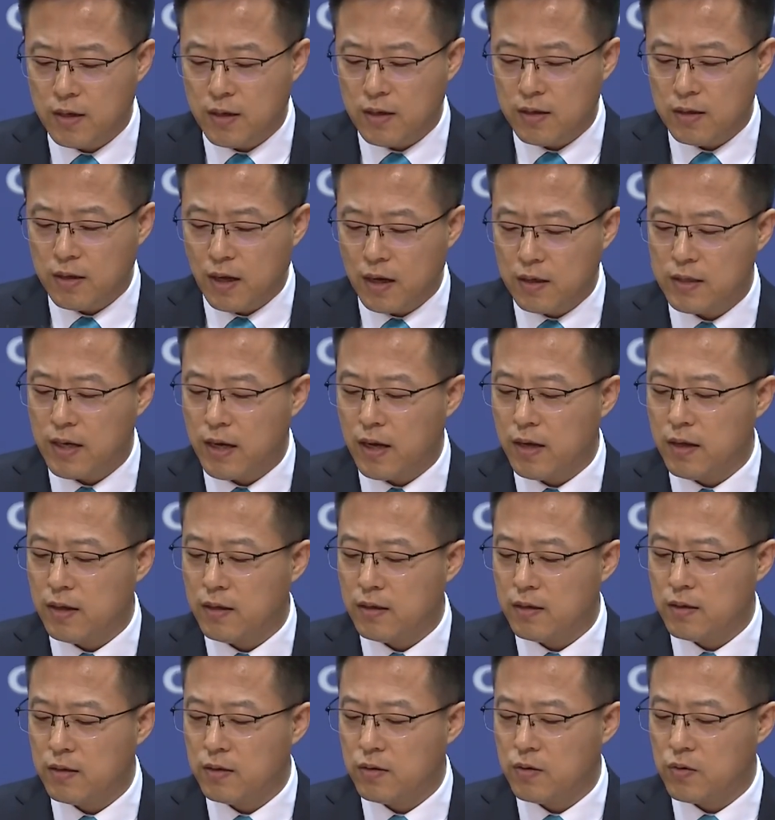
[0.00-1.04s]
当前，
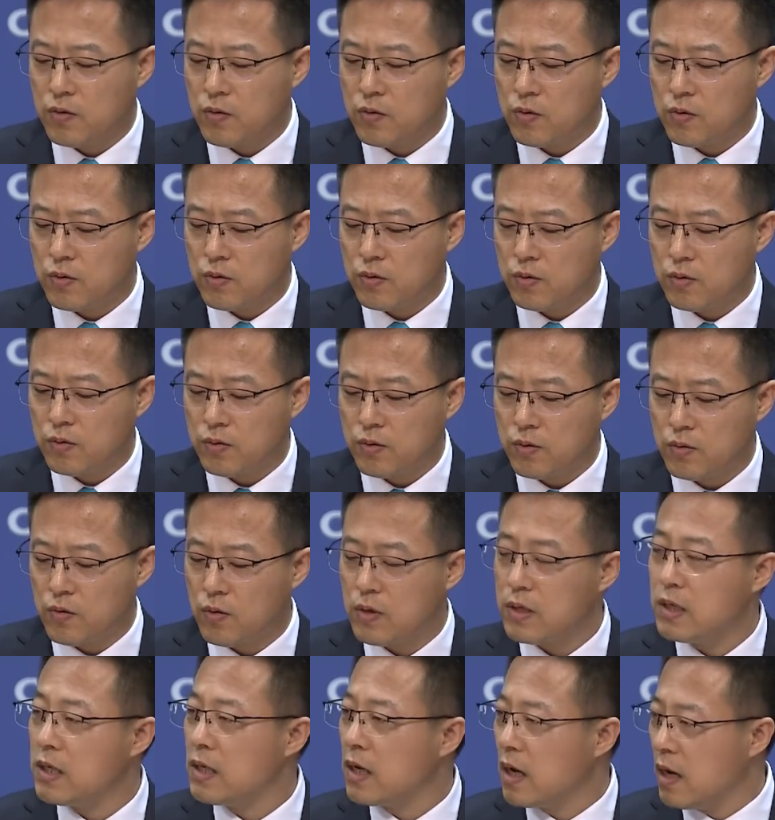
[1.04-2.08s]

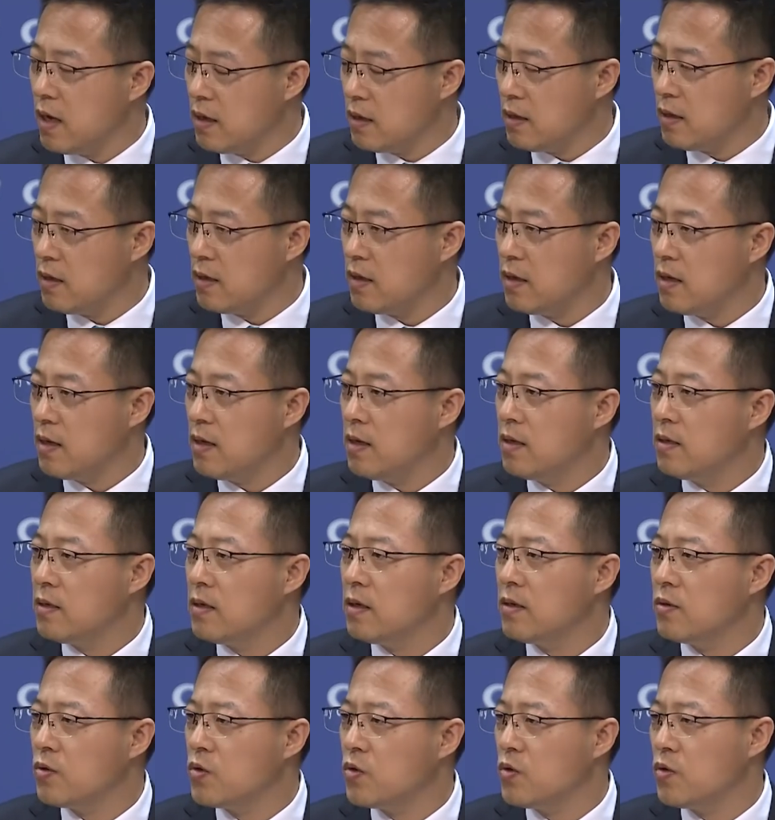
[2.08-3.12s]
国际抗疫
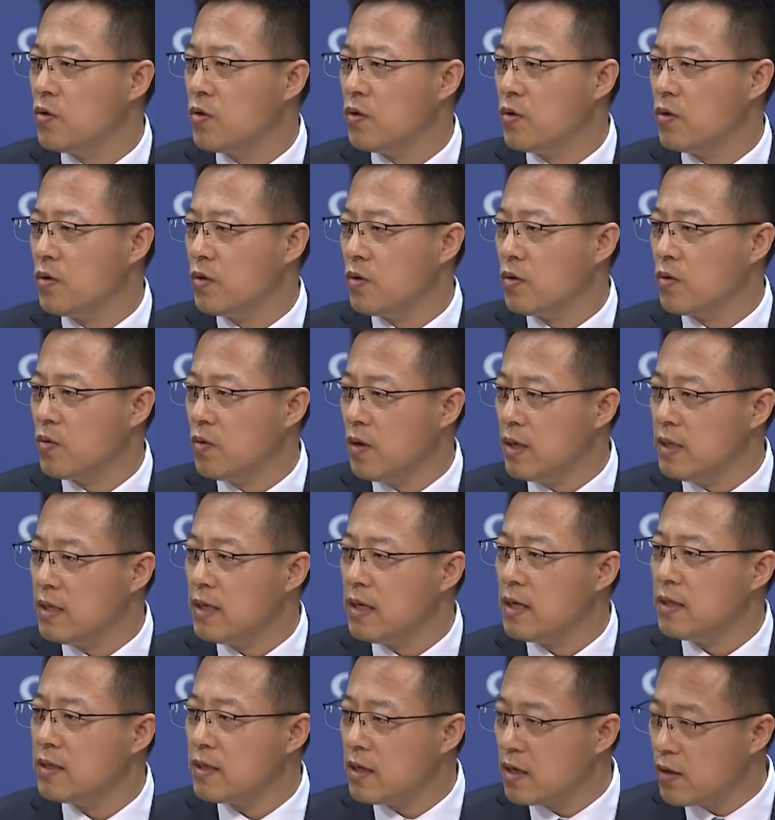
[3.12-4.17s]
正处于关
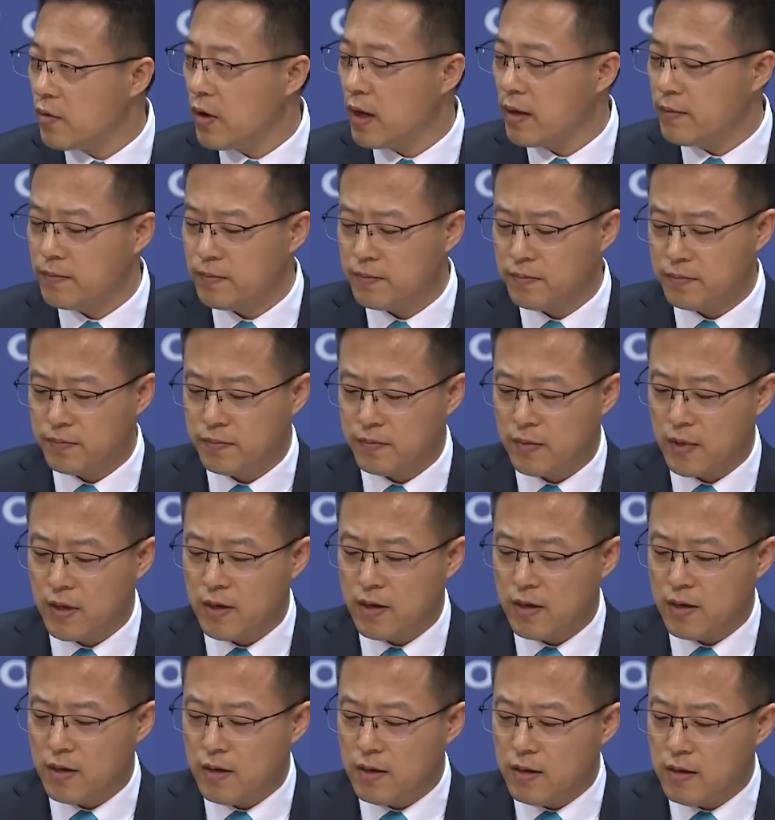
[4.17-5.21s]
键阶段，
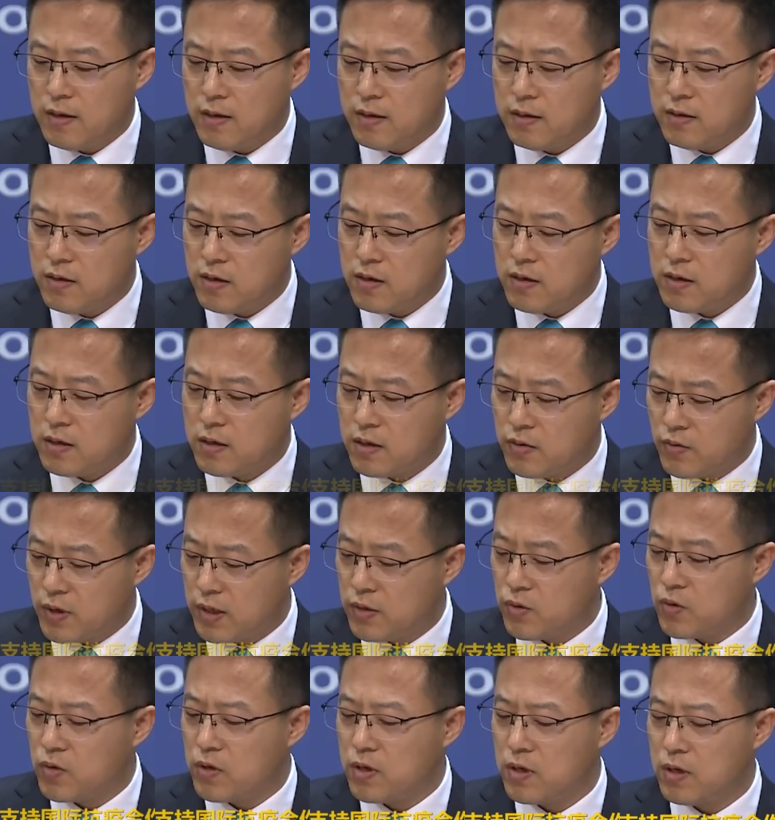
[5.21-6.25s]
支持世卫
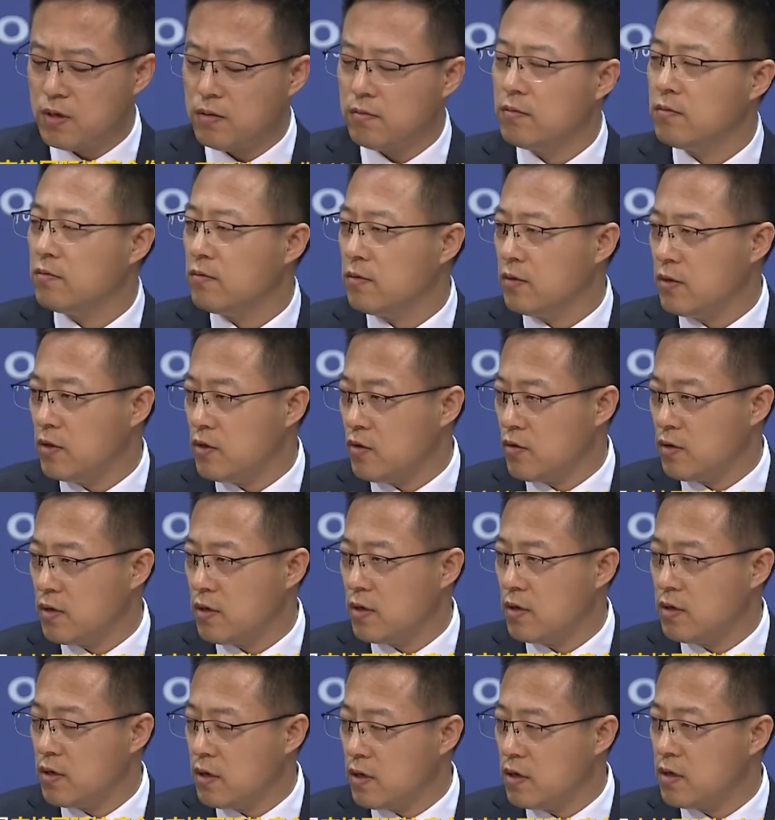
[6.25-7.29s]
组织。就
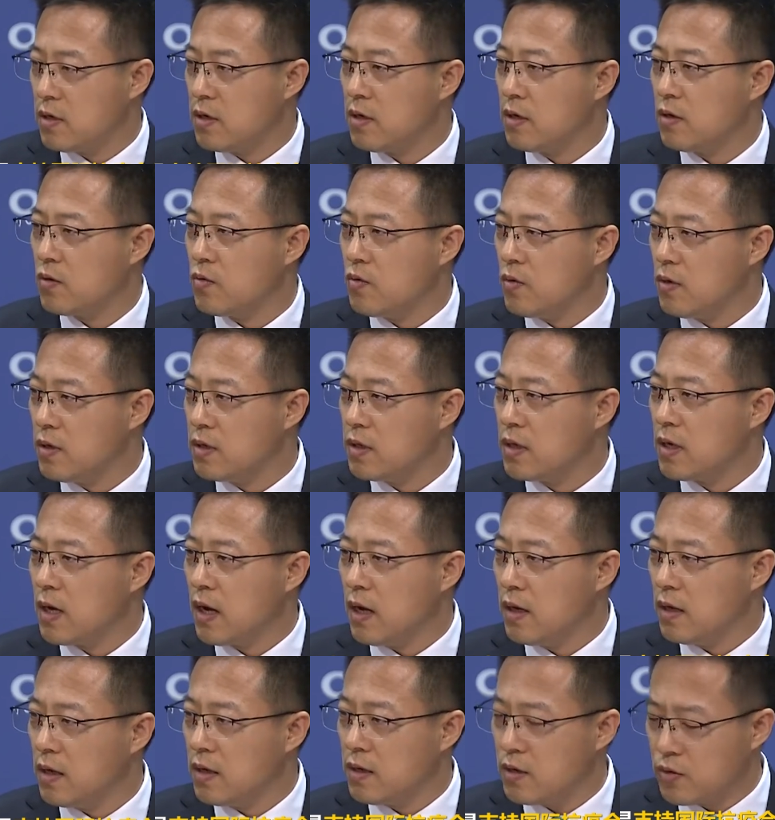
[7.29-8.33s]
是支持国际
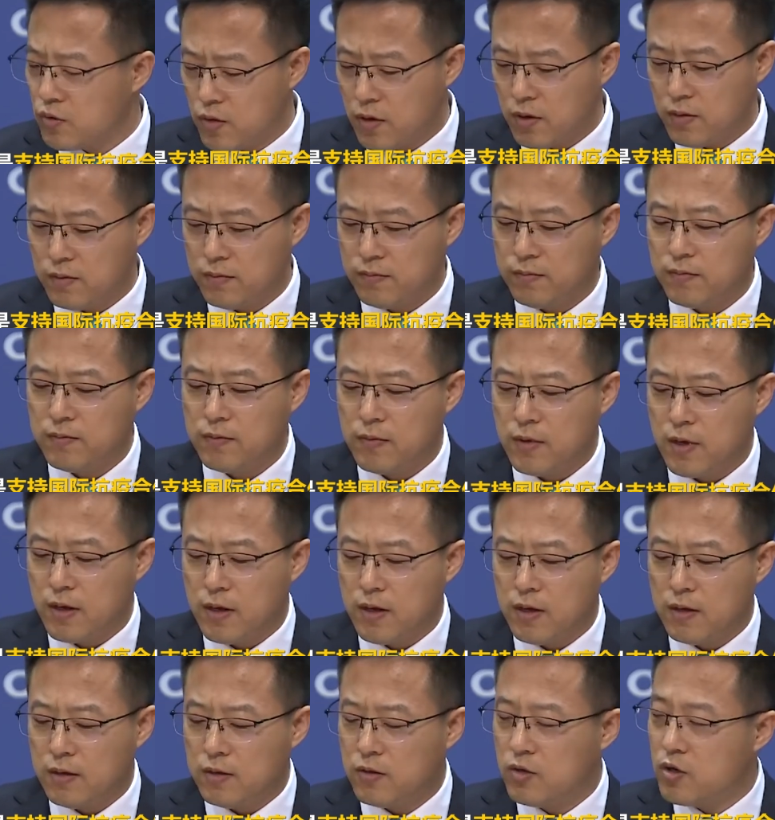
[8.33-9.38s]
抗疫合作，
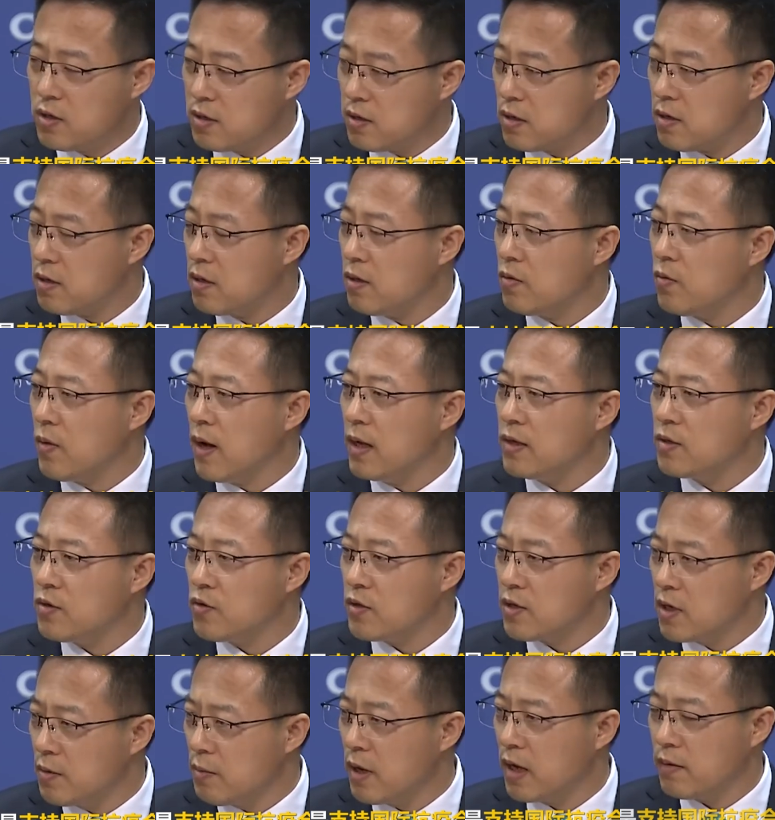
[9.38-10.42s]
支持挽救
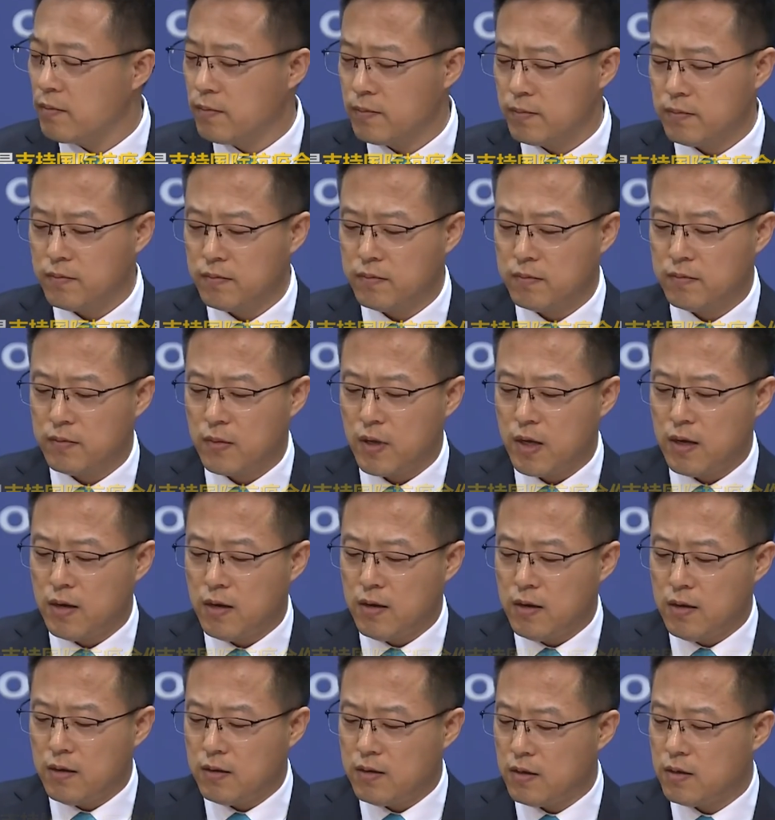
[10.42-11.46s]
生命，
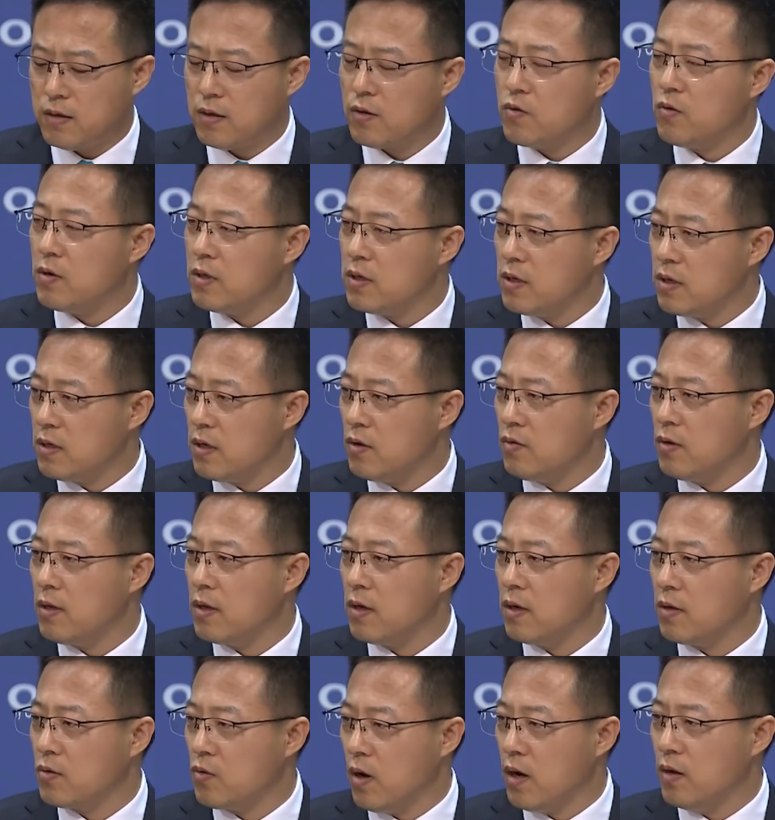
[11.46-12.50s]
这是国际社会
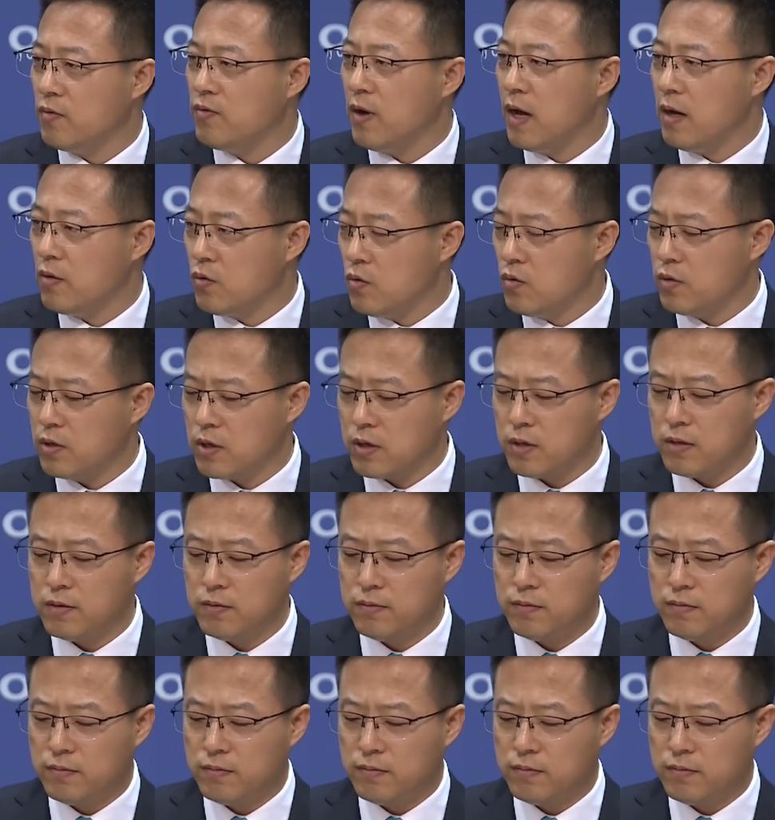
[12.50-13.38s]
的广泛共识。